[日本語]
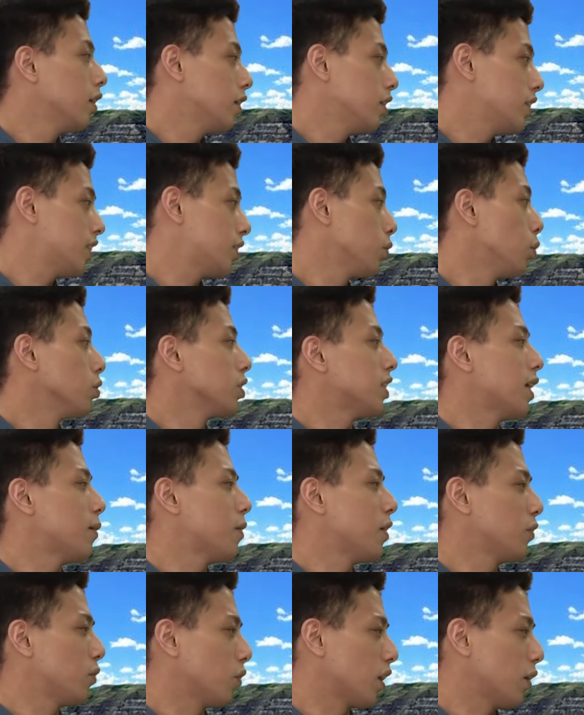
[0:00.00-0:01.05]
地層を調
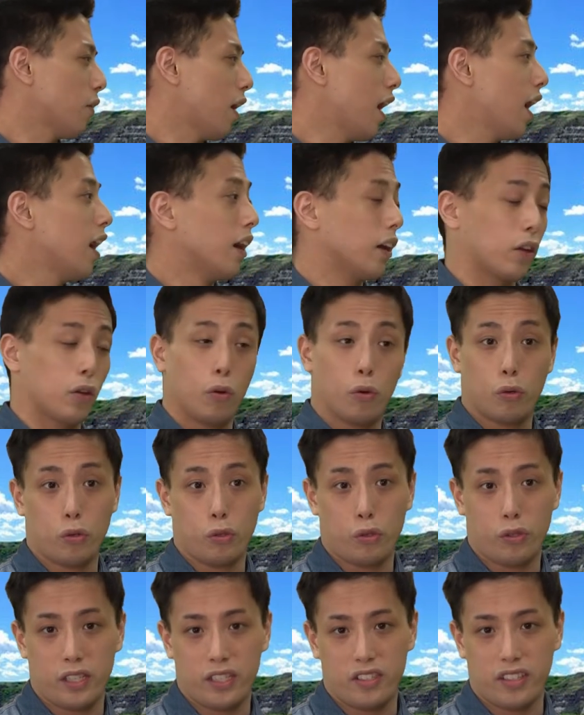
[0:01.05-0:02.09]
べる時は恐
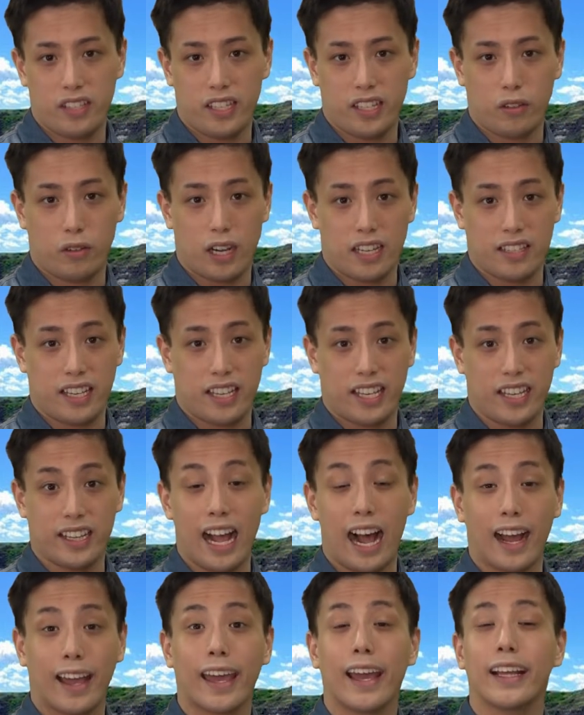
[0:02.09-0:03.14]
竜についての化石
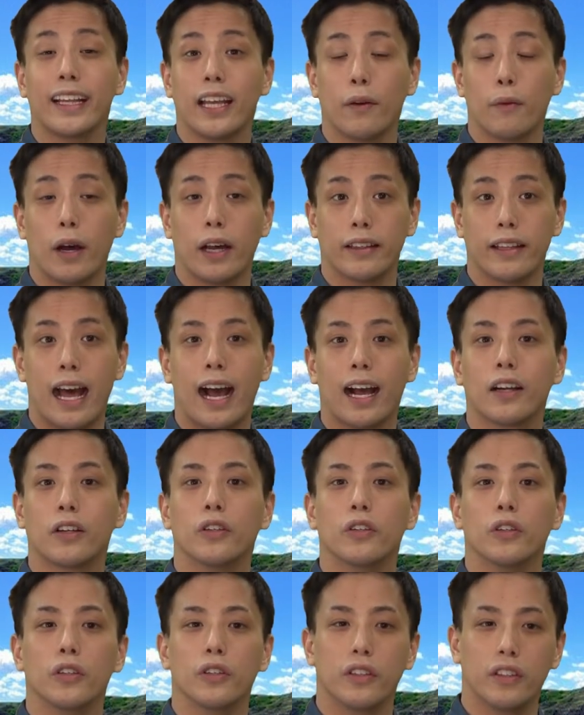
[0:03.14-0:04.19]
だけではな
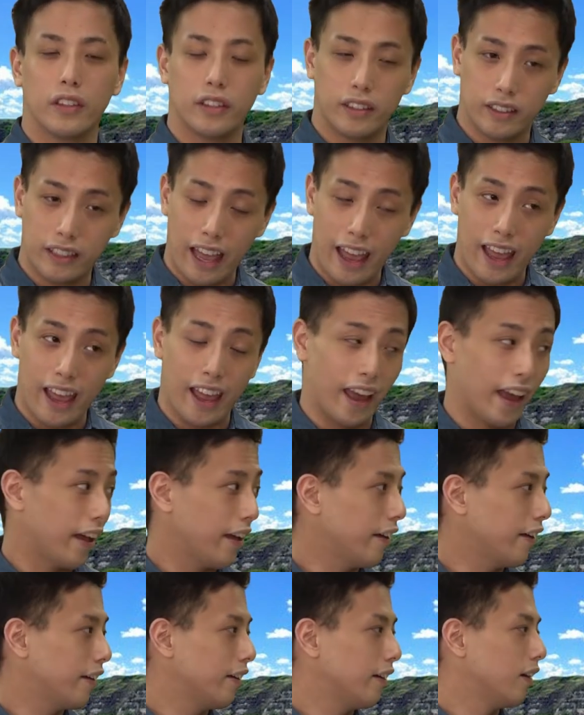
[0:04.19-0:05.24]
くて
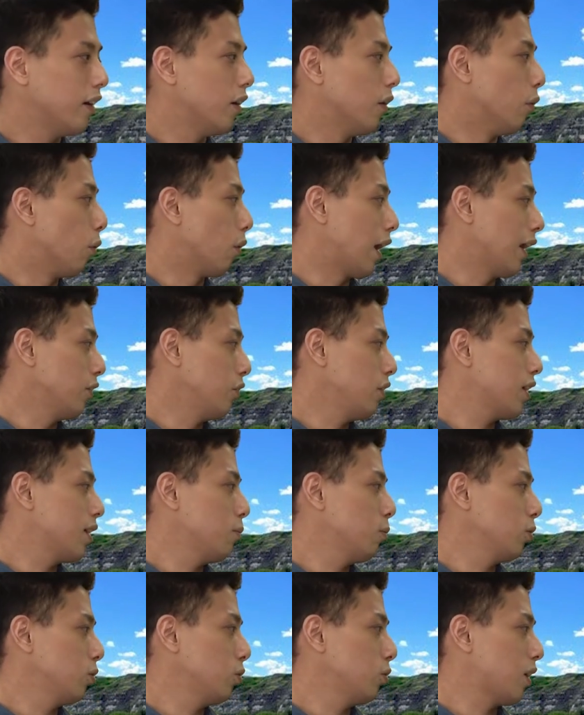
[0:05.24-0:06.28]
他の生き
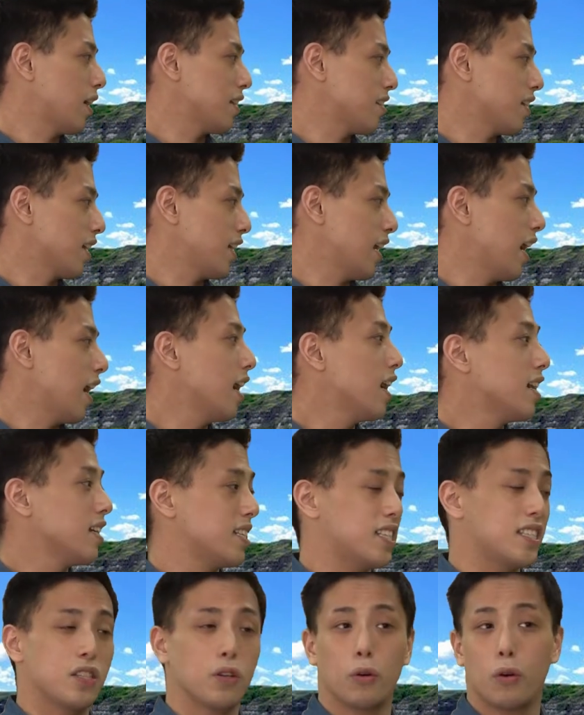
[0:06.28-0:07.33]
物の化石や
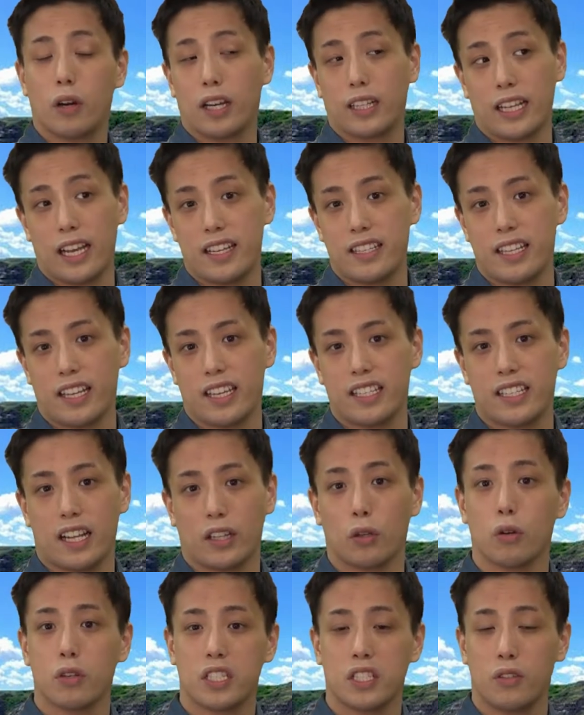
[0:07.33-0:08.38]
地層が堆積した
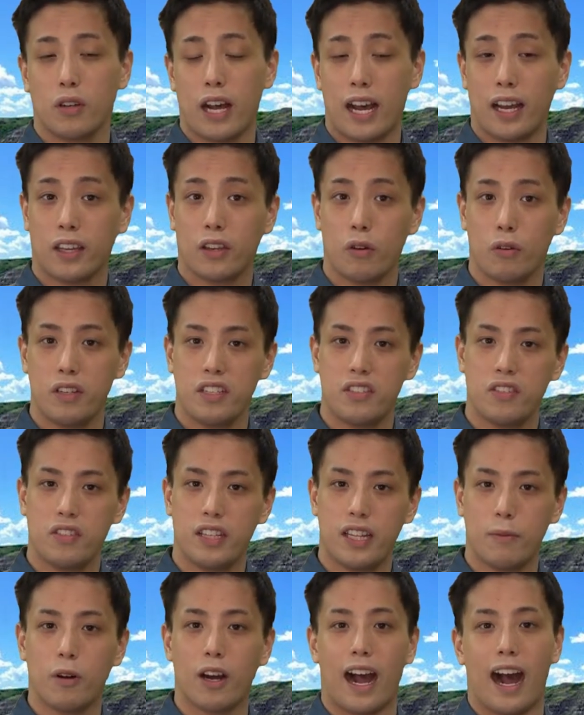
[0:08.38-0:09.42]
当時の環境につ
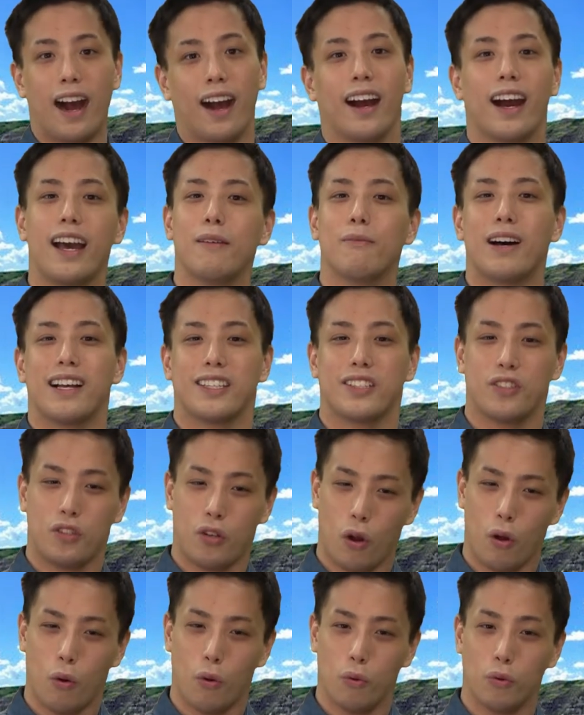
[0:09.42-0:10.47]
いても考えま
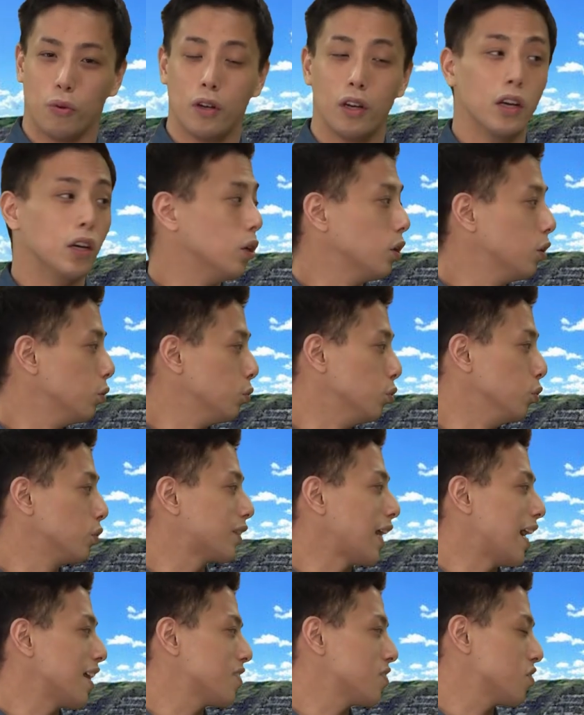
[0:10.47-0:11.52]
しょう
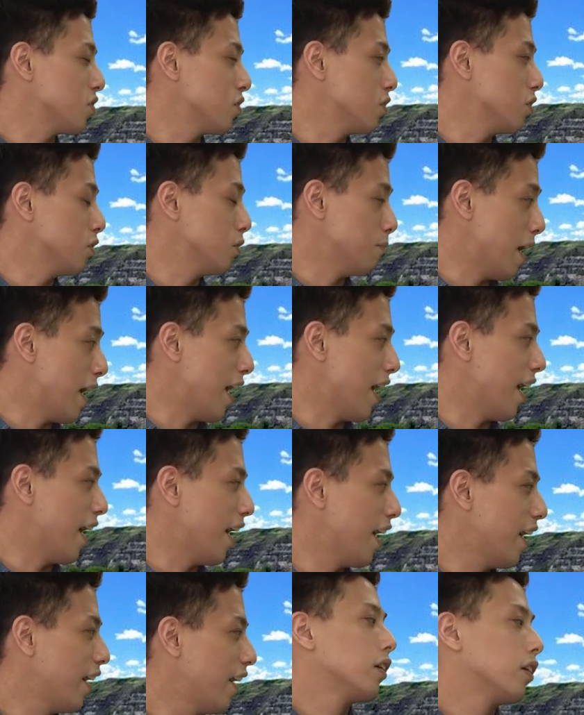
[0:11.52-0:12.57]
2つ
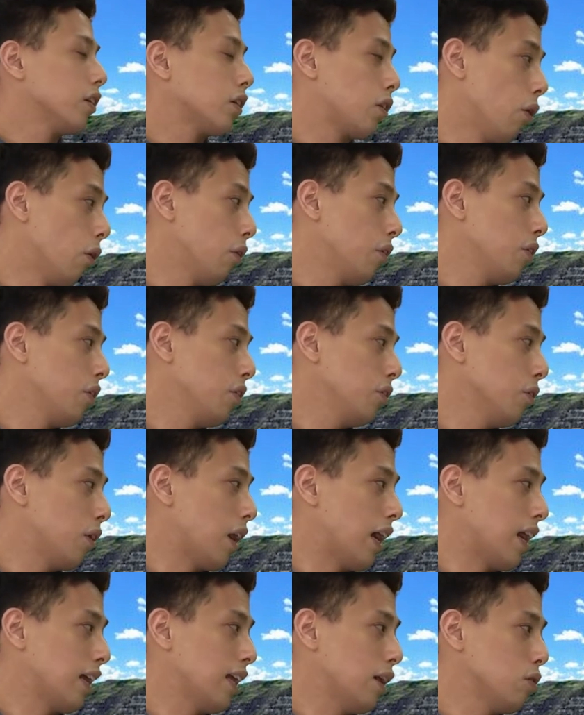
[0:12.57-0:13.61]
目恐竜の
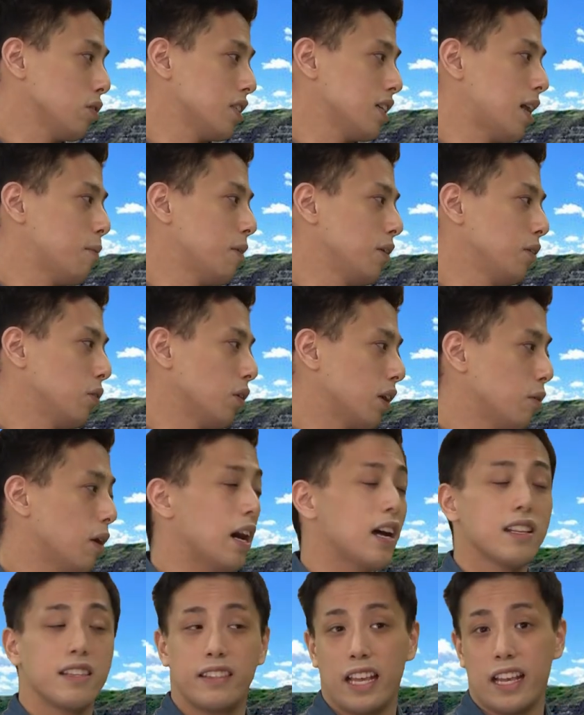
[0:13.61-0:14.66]
体を調べるとき
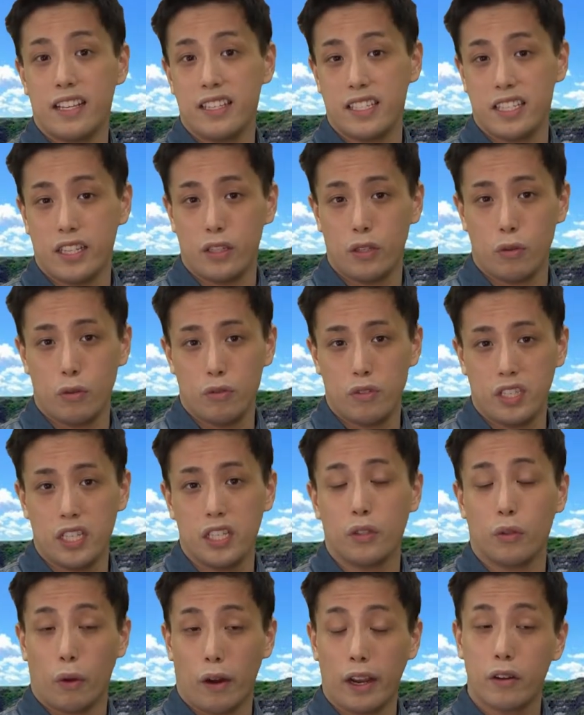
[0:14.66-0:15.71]
は全身のう
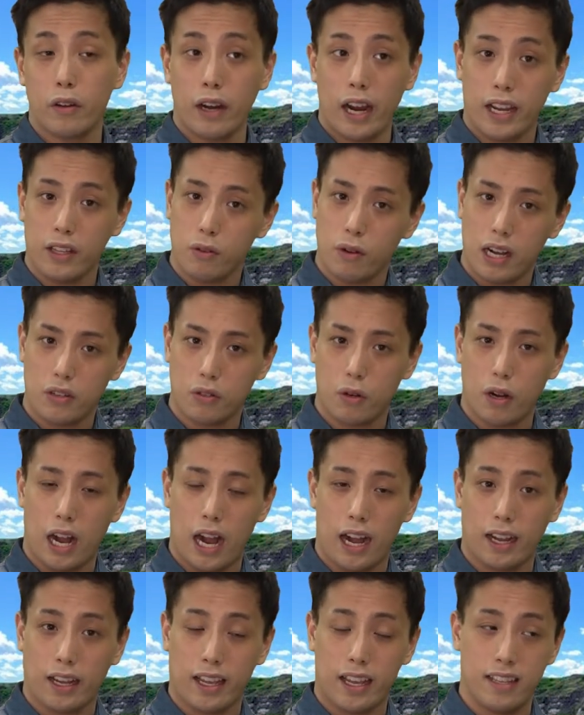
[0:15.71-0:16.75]
ちどれくらいの箇所が
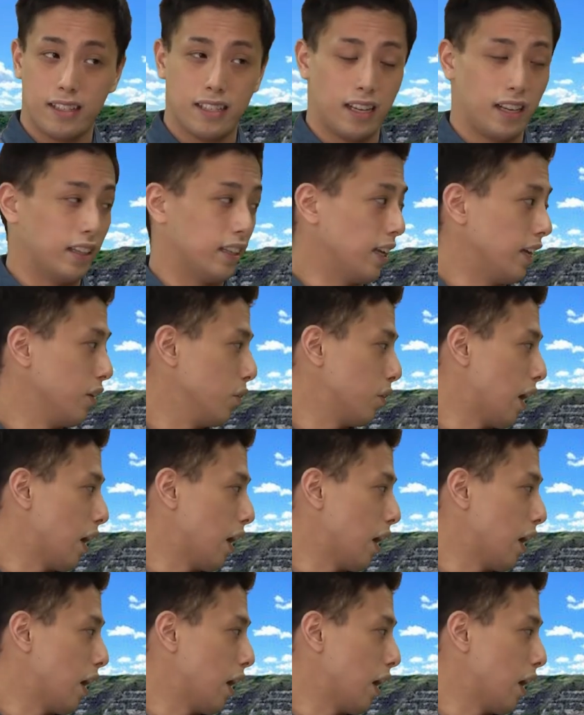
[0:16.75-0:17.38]
発見されている